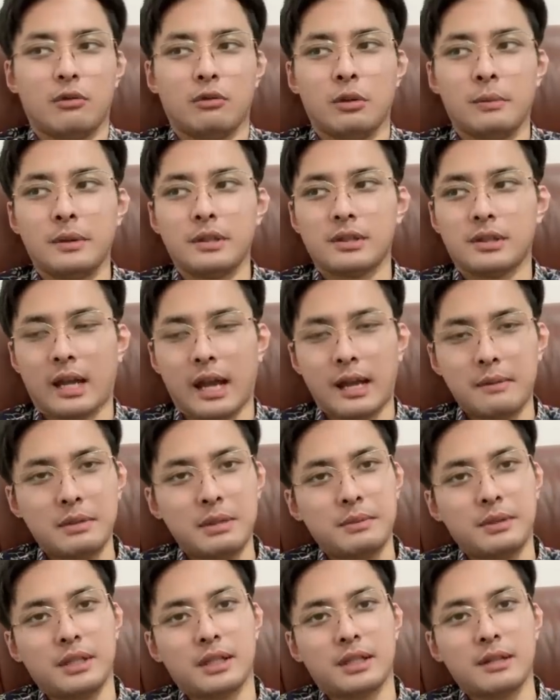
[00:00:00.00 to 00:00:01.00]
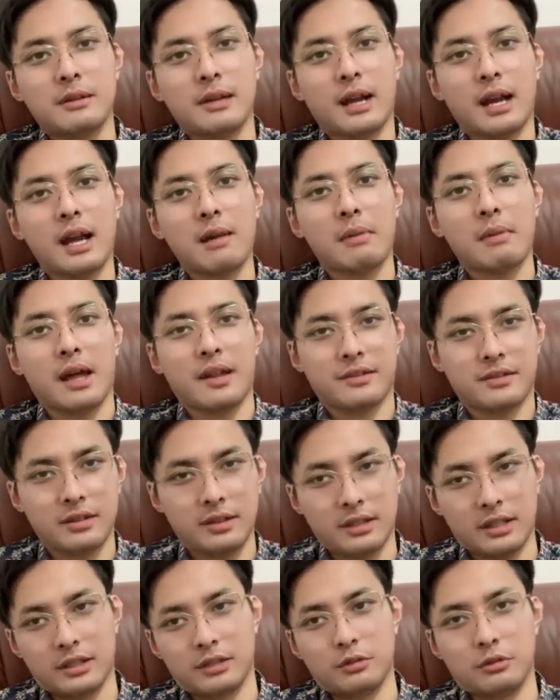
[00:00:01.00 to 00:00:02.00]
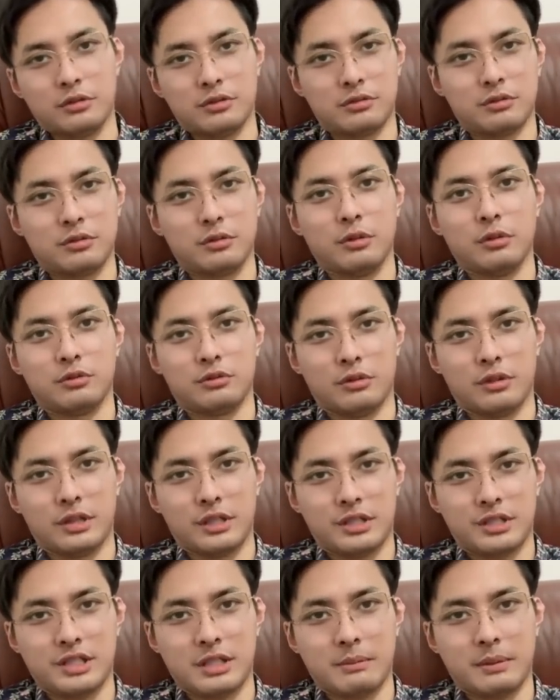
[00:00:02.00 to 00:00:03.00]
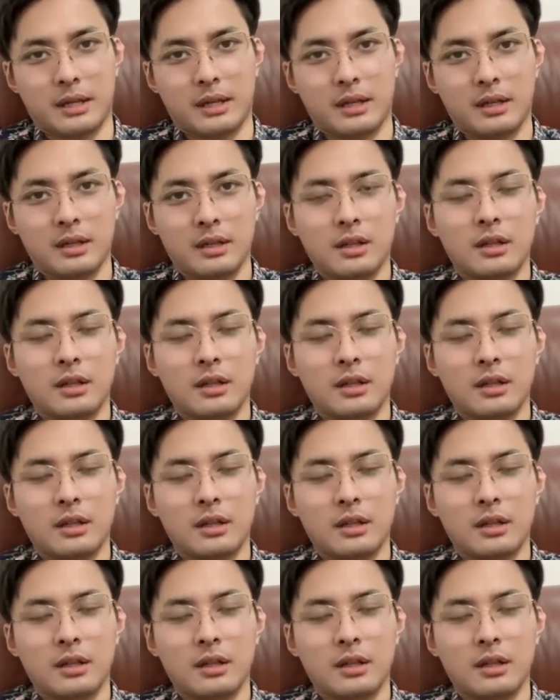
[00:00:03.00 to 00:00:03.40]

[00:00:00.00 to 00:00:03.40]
我们还秘密的跟哈马斯的人都有都有所见面。